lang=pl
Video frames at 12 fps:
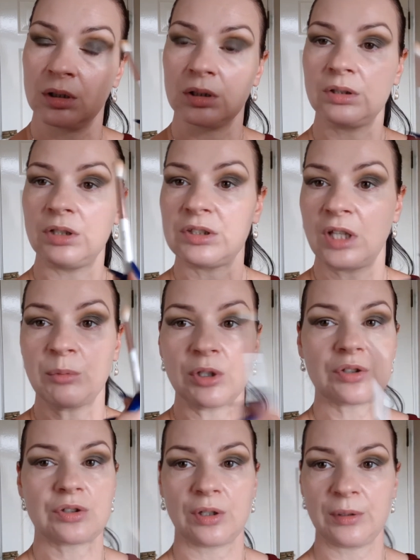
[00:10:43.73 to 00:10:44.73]
gdzieś tam
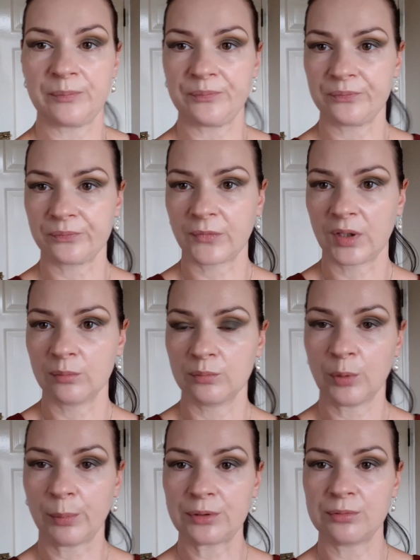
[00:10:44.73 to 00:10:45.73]
jeszcze mm,
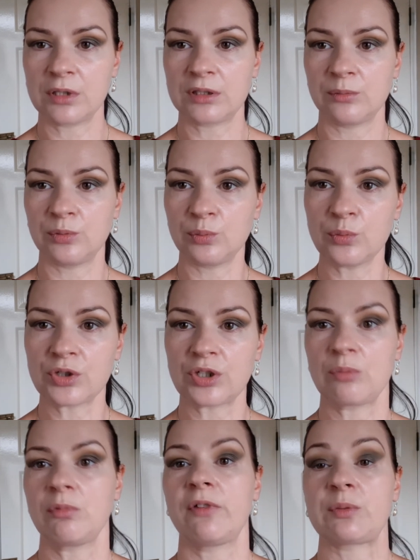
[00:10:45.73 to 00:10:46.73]
popracuję na tym dłużej,
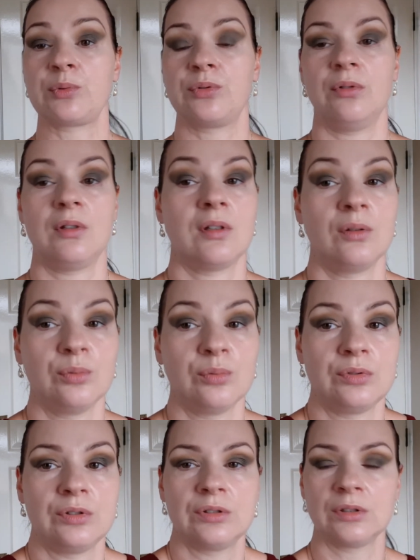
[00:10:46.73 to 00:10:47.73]
żeby Was po prostu nie
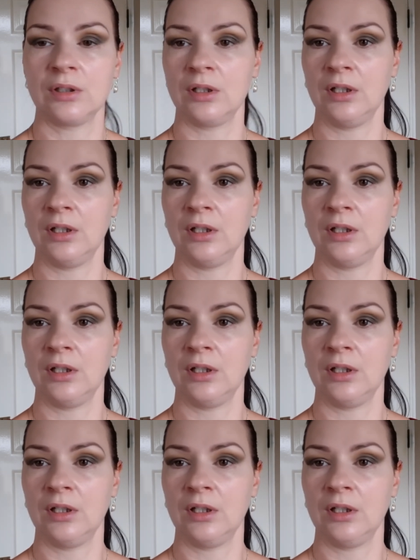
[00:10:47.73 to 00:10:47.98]
zanudzić.